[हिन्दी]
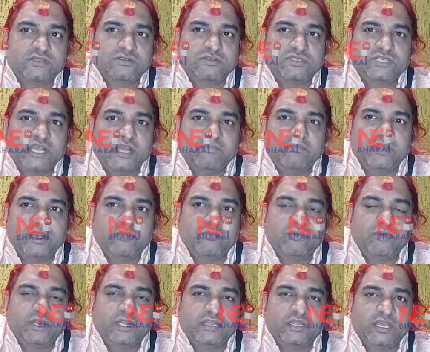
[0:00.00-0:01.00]
जो शाम का
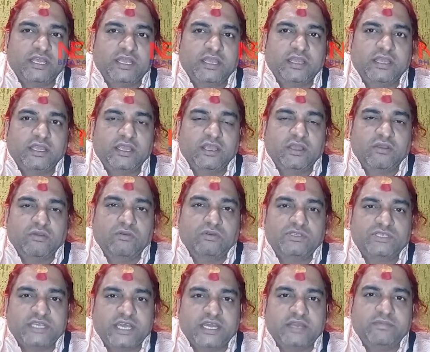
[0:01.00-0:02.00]
मुहूर्त है वो
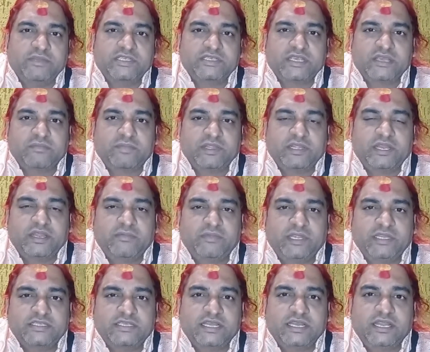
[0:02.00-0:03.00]
चार बज के पंद्रह
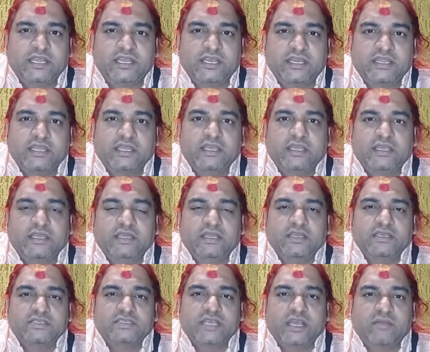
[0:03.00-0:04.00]
मिनट से लेकर के
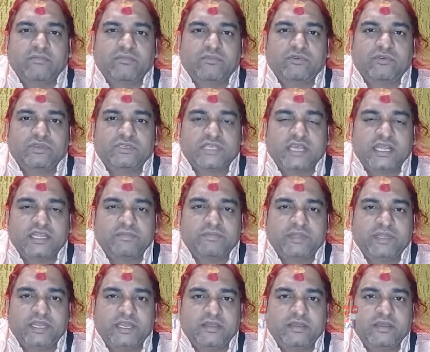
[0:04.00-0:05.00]
शाम को सात
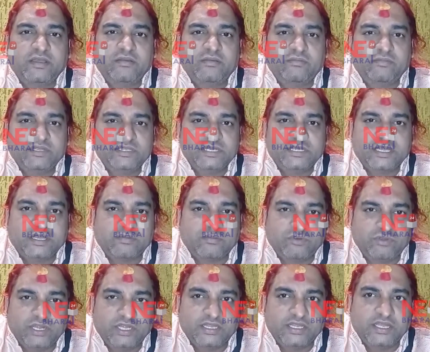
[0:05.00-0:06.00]
पंद्रह बजे तक
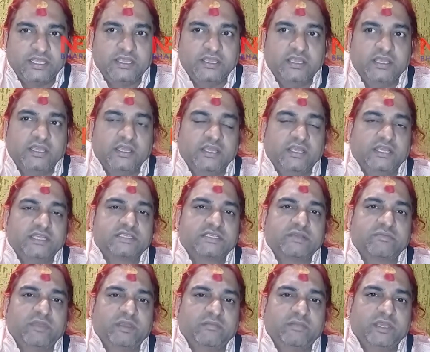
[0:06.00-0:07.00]
मुहूर्त है इस
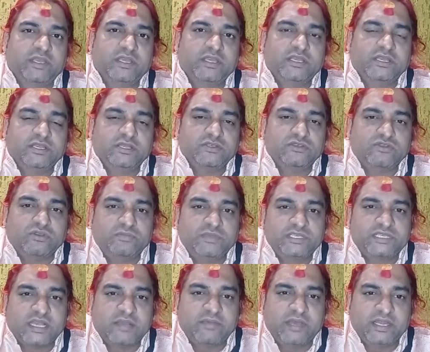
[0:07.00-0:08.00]
समय में जो भी
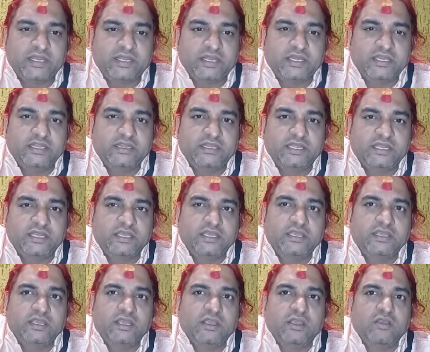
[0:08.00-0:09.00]
सामान खरीदते
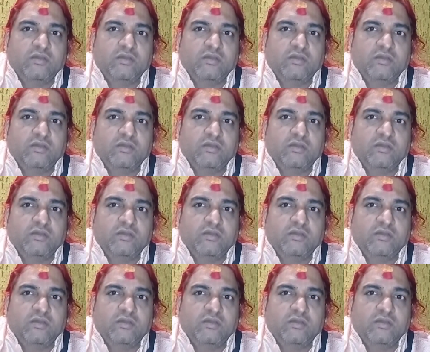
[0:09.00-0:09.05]
हैं